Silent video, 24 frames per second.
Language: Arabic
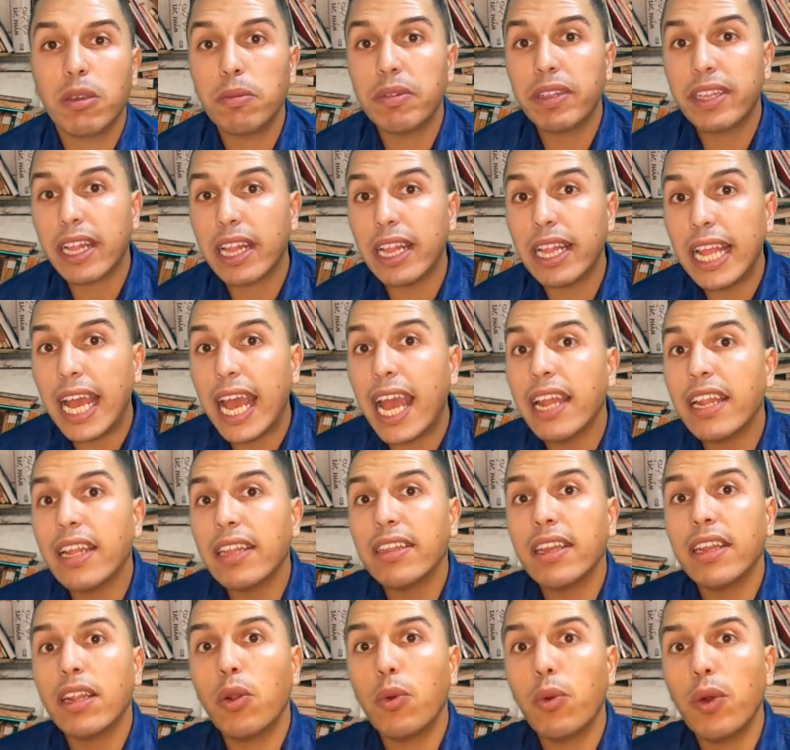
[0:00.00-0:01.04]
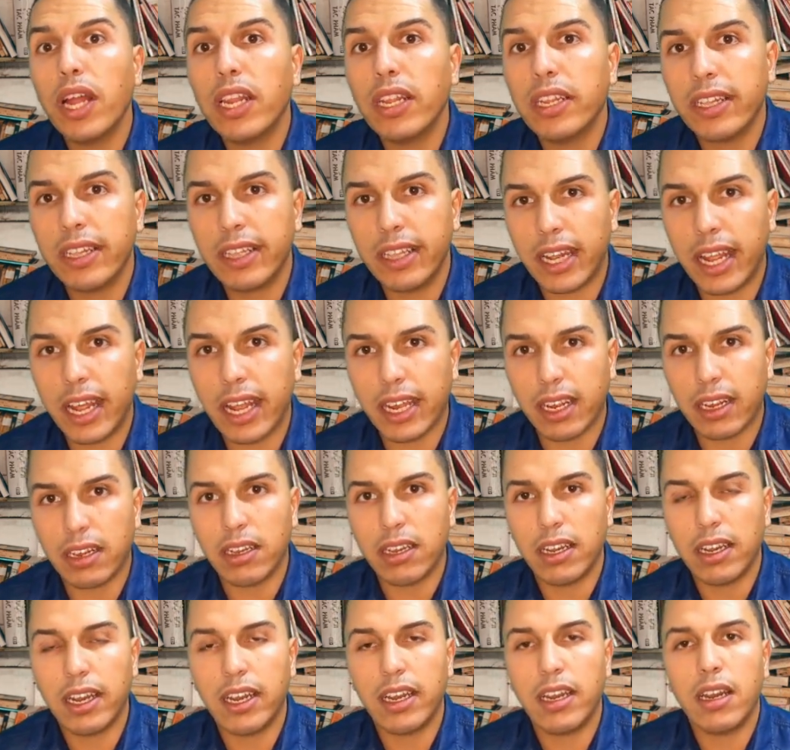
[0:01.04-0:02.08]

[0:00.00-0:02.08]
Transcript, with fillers: تيمثل الانا ديال الوالد الناقد